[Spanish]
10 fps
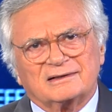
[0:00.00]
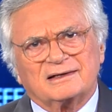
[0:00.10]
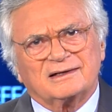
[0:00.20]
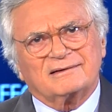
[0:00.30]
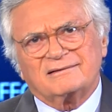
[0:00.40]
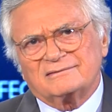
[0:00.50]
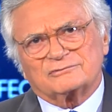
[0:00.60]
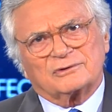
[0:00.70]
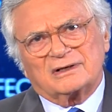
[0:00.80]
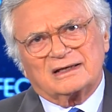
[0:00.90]
ah,
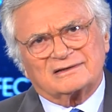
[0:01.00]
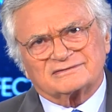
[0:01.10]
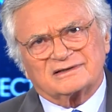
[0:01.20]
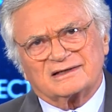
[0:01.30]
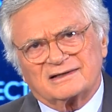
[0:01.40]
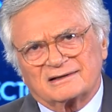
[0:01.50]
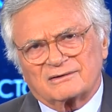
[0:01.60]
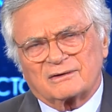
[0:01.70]
todas las ah,